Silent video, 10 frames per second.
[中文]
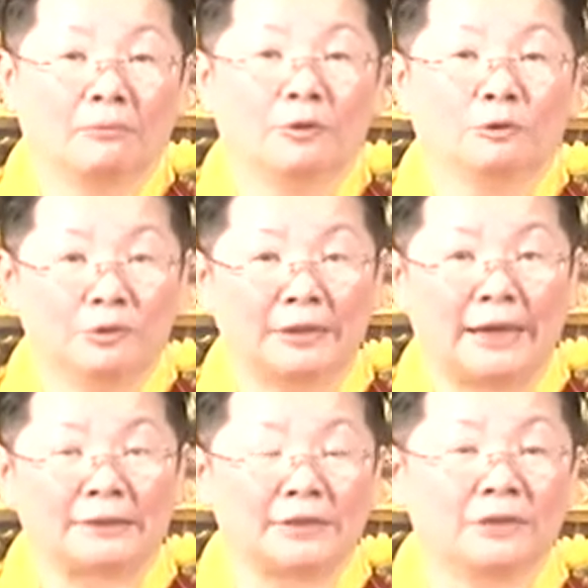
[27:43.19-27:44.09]
我都
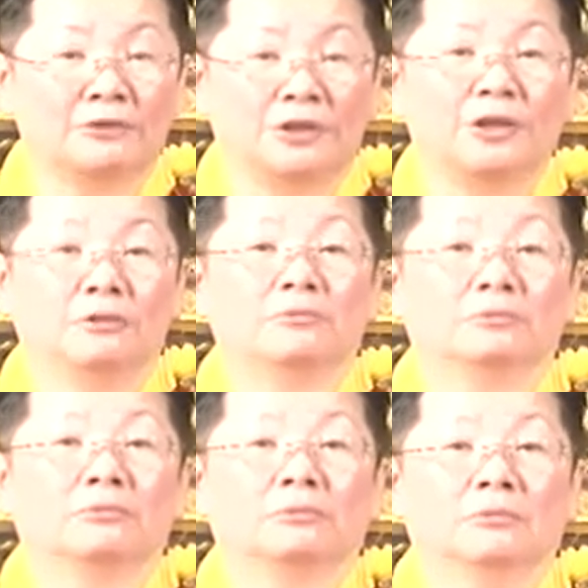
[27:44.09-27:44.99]
敢这样挑，
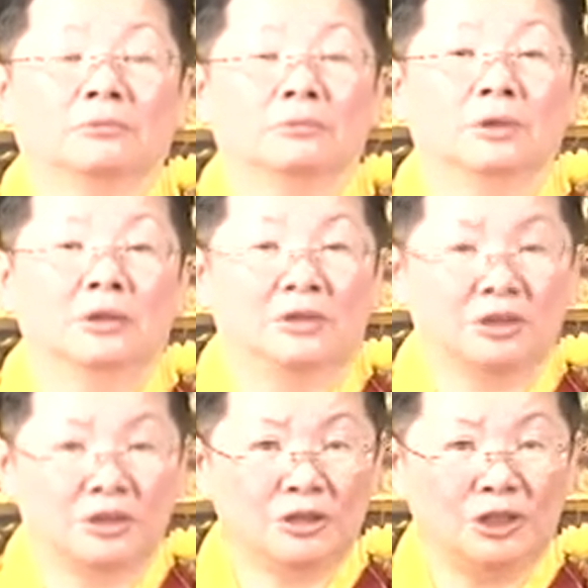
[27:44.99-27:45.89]

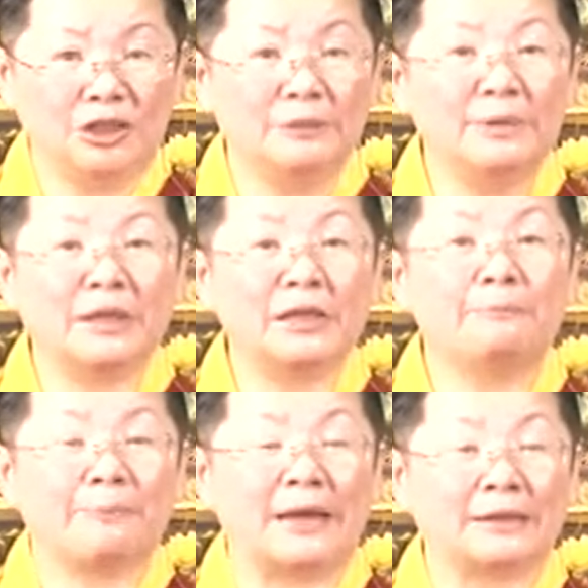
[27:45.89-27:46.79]
这是里面一
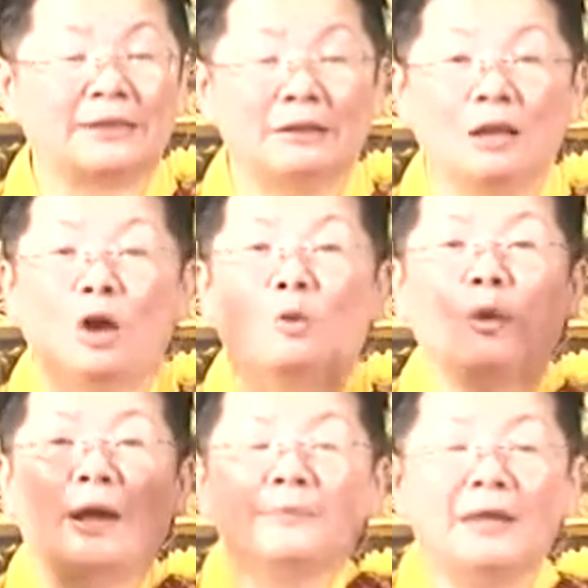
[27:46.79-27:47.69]
百张，
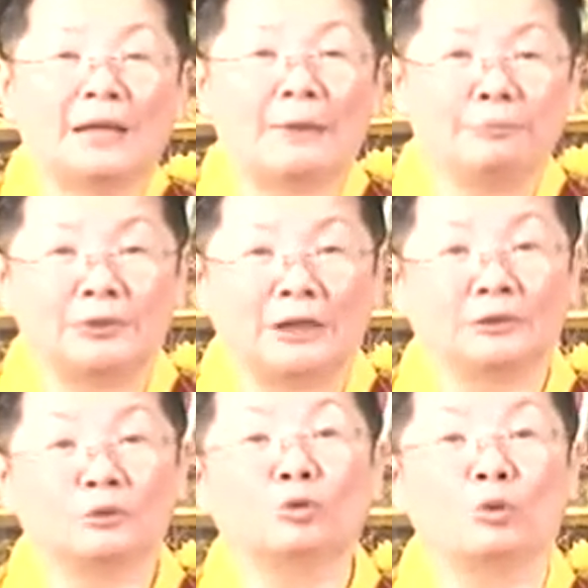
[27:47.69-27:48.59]
外面还不晓
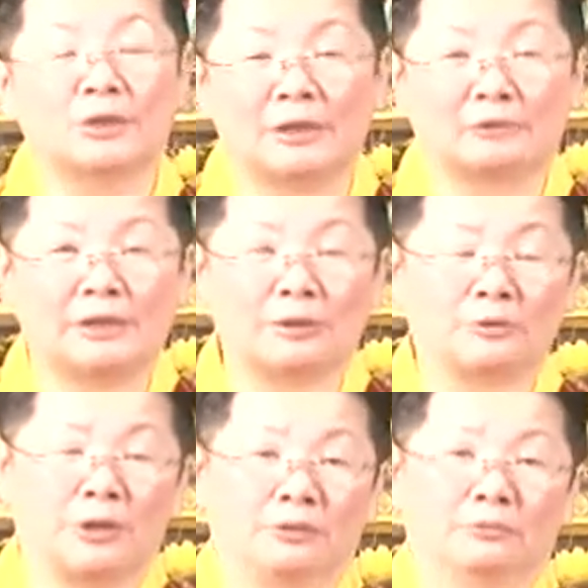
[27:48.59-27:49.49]
得多少张
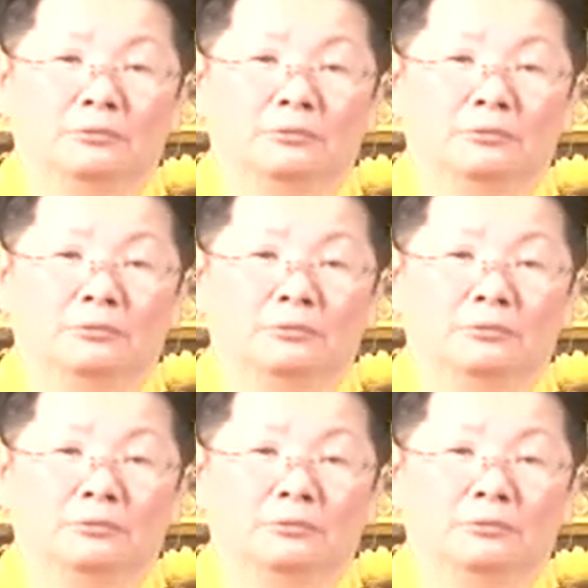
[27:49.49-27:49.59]
嘴。